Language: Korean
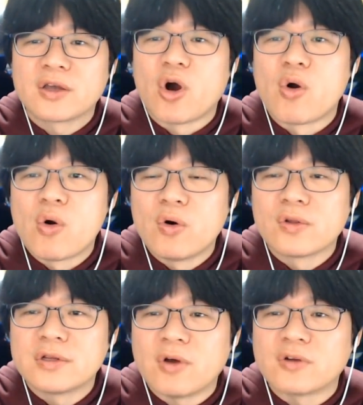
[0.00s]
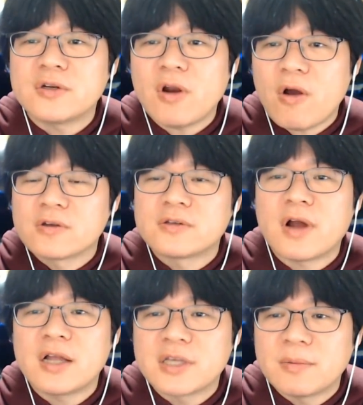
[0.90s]
경호는
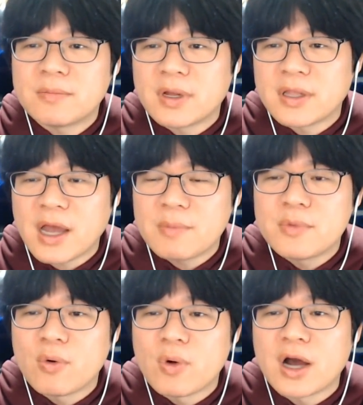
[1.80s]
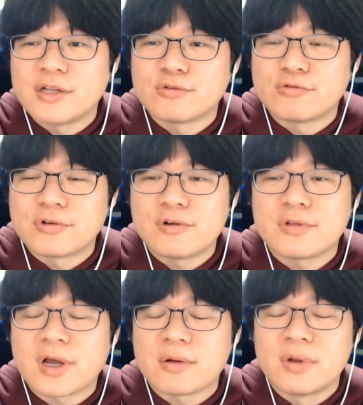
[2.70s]
어슬렁어슬렁 한참 만에 한 명 와가지고 끌고
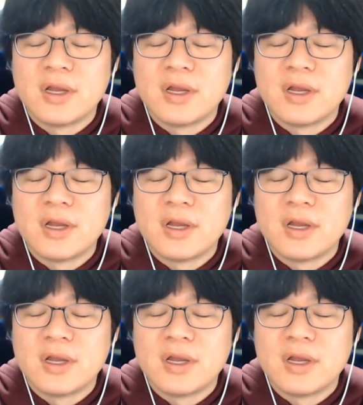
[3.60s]
나가고